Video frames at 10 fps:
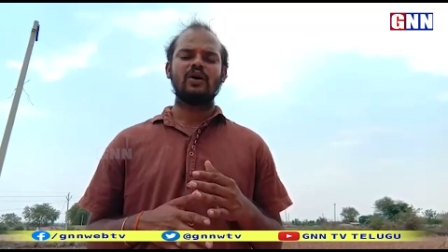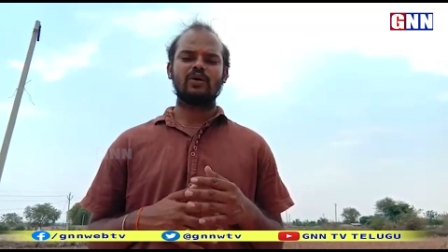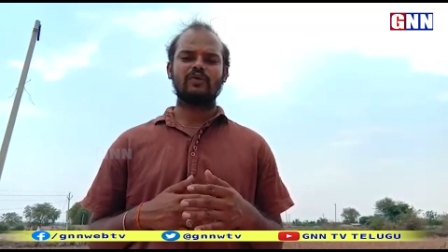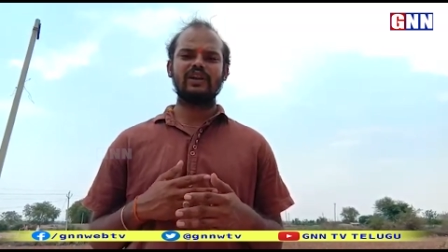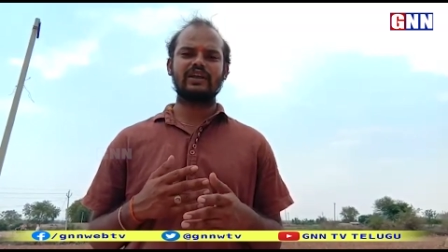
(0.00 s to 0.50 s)

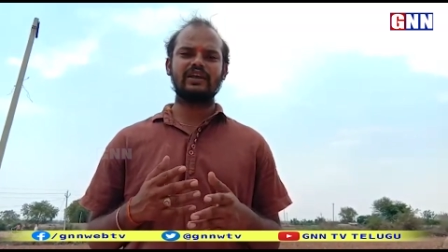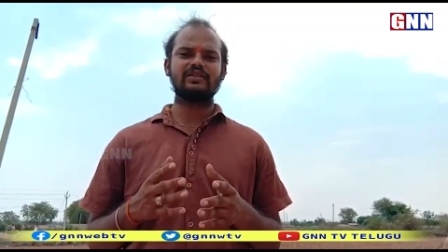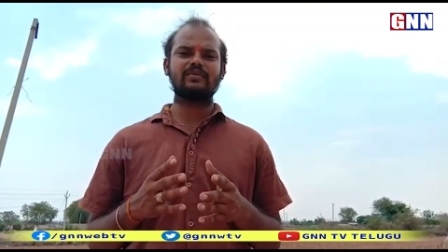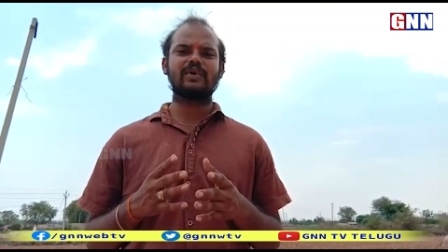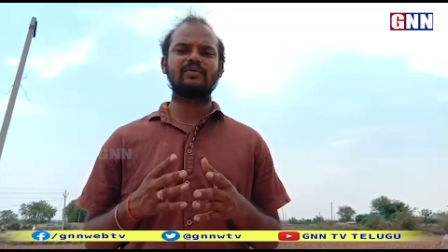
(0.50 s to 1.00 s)
ఒకవేళ
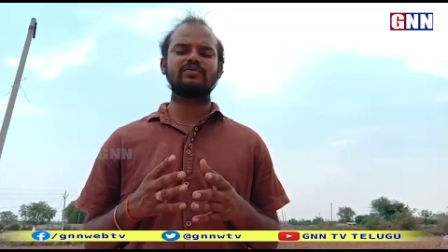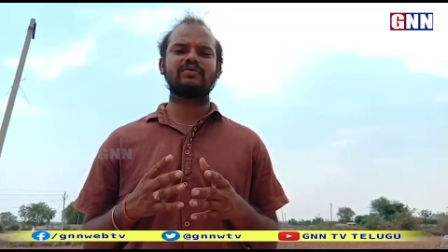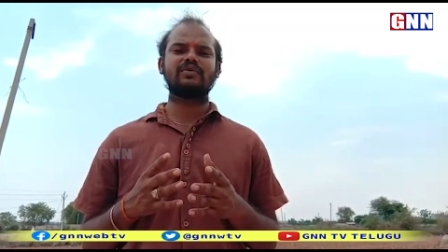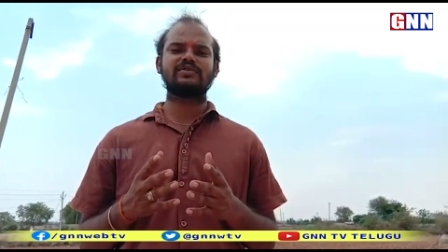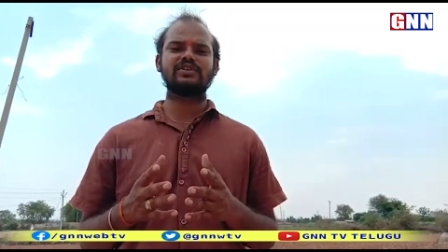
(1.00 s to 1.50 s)
కేంద్ర
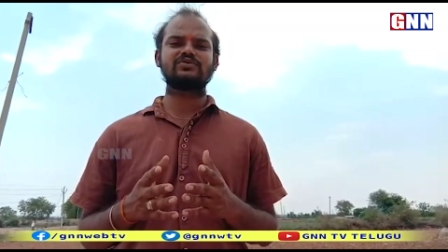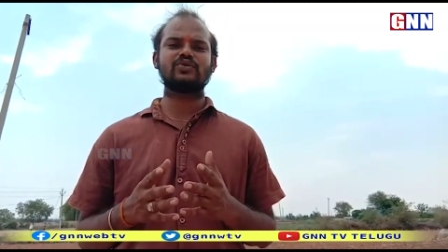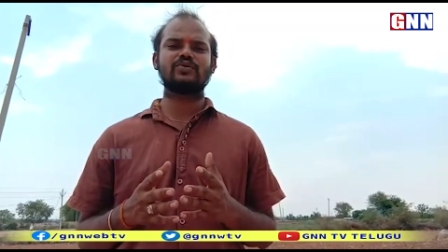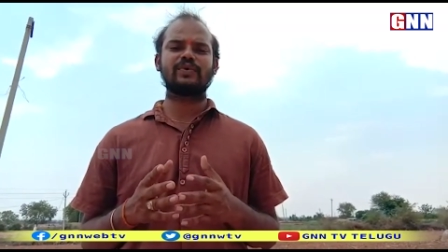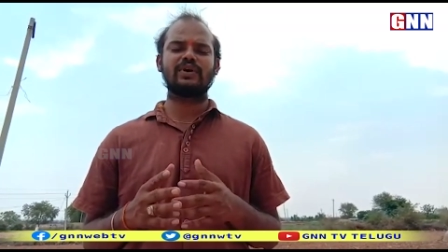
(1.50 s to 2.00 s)
ప్రభుత్వం
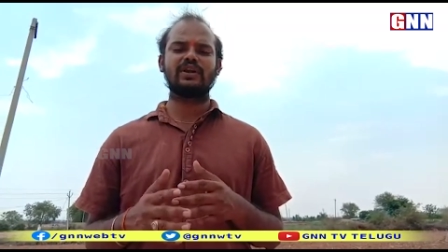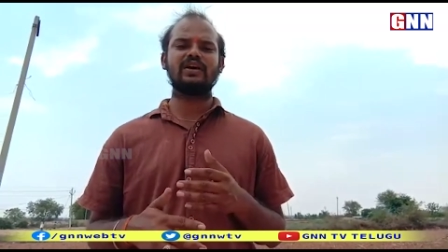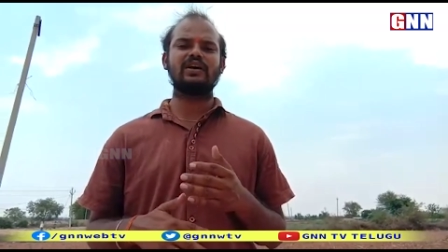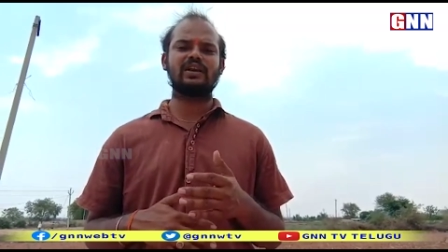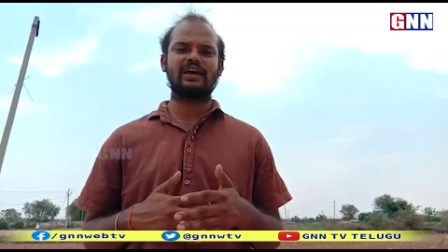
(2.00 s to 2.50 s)
తీసుకోకపోయినా
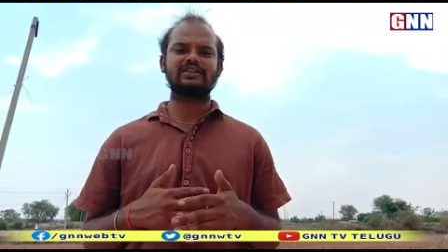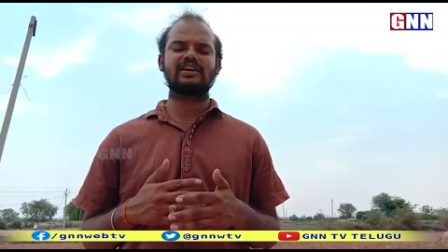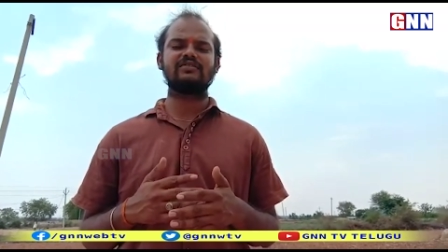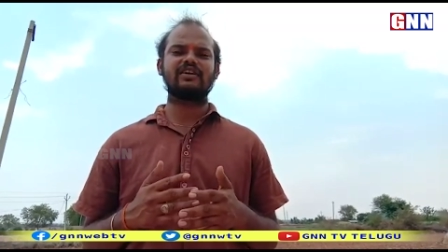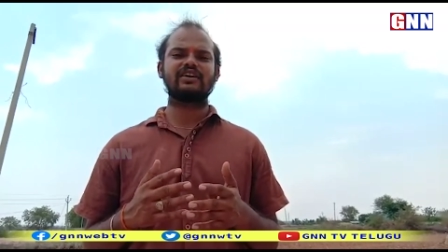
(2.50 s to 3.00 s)

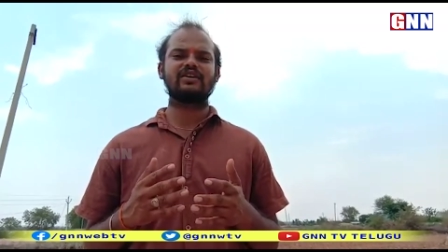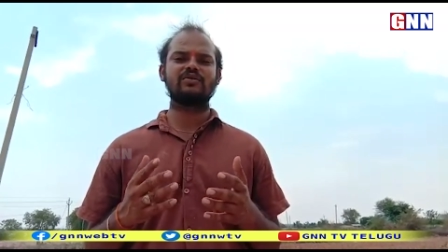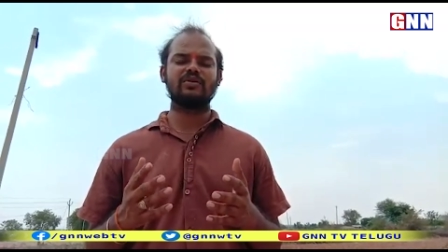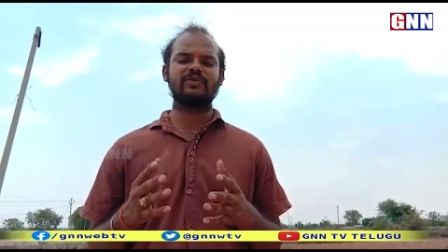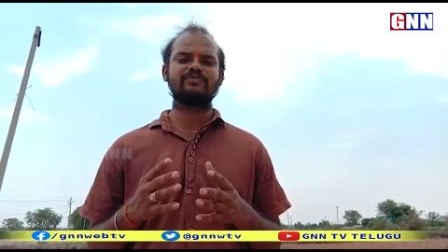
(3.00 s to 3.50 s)
రాష్ట్రాల వారిగా
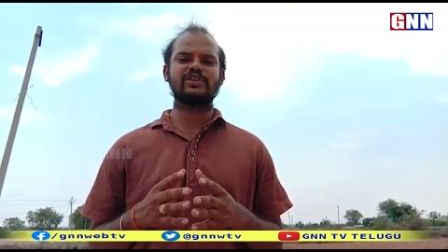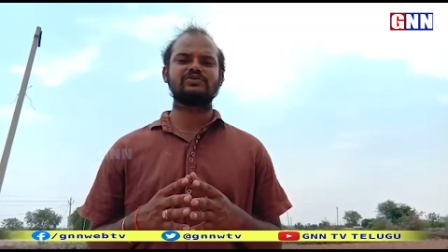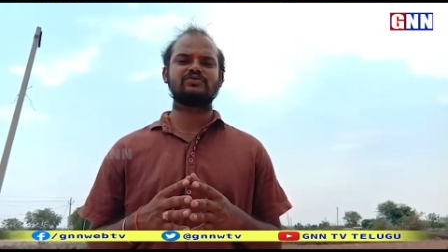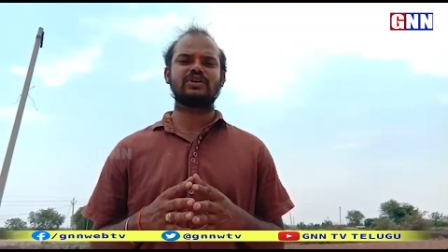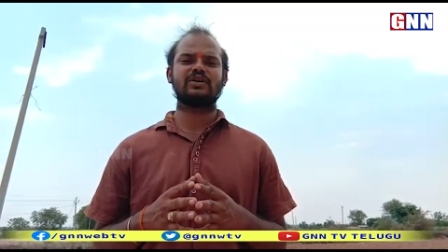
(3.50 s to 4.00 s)
కూడా మేము
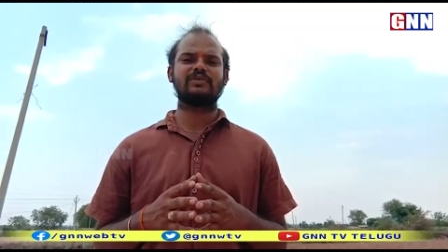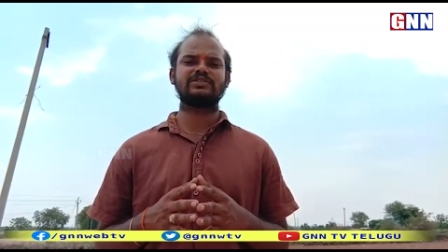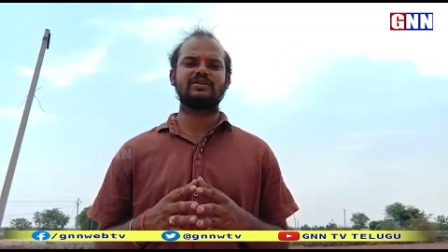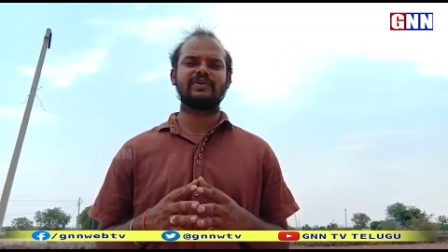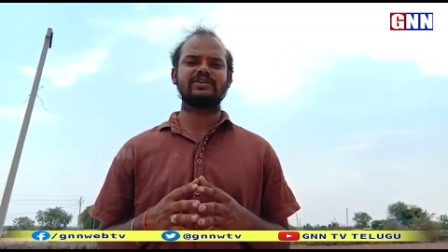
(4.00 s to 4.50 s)

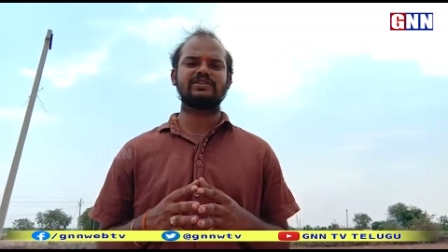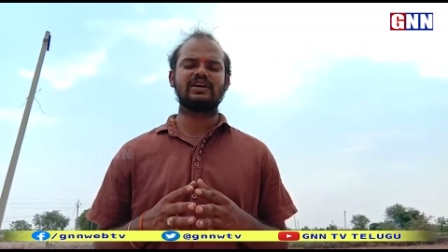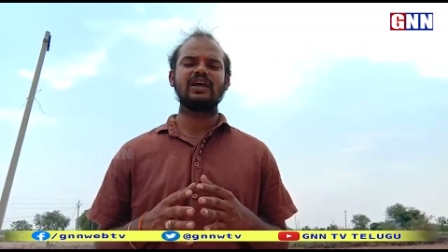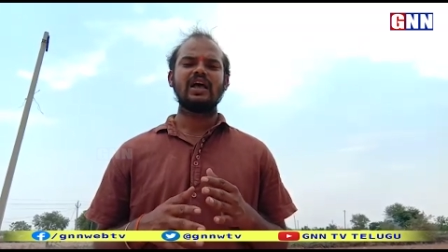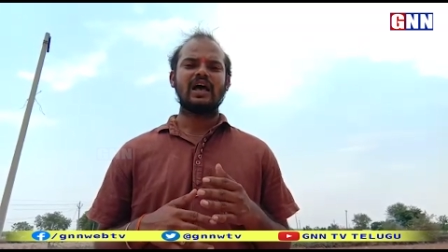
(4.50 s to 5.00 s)
తీసుకుంటామని చెప్పేసి
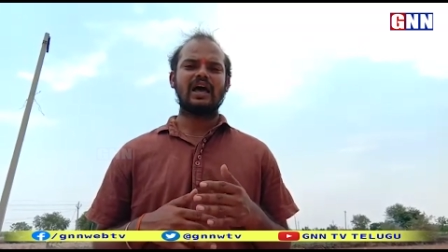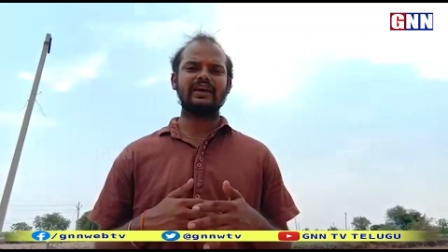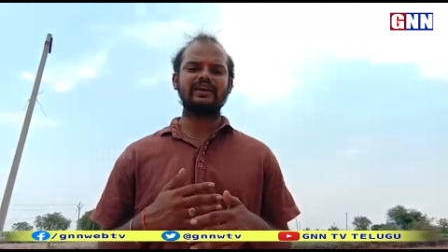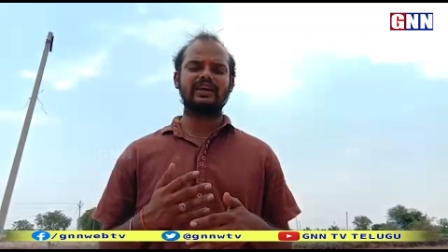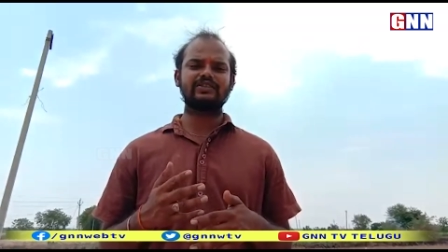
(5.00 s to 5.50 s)

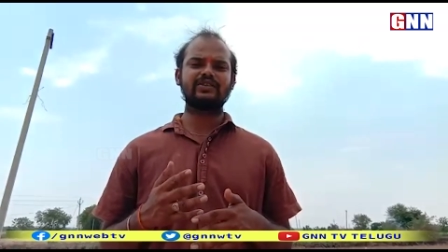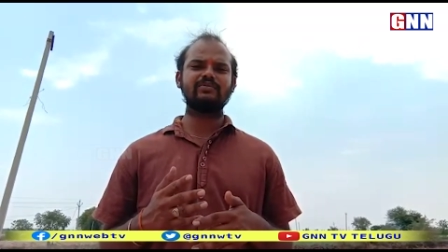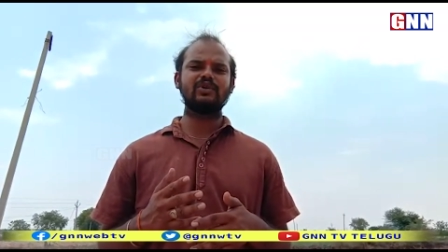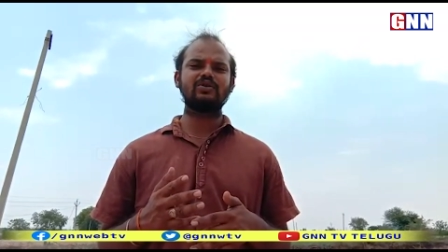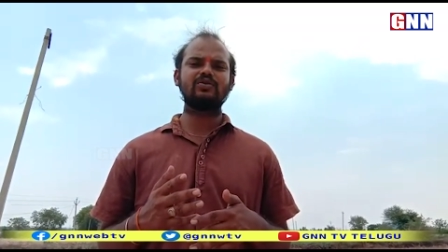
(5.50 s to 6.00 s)
అలాగే
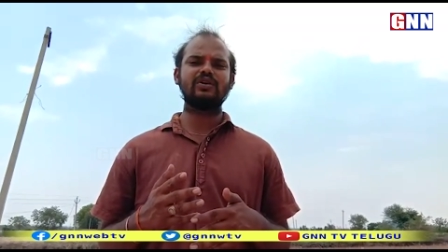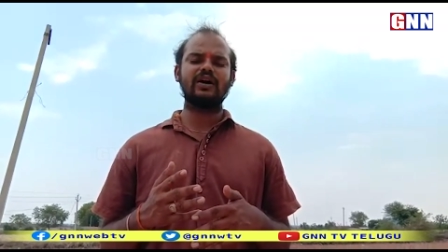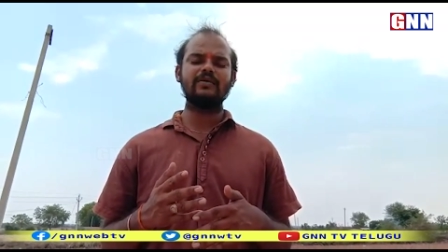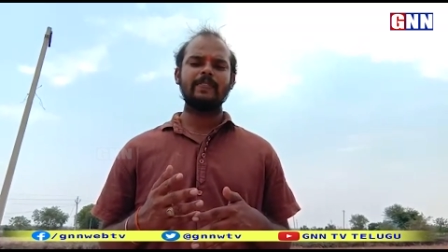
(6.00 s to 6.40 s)
గతంలో కూడా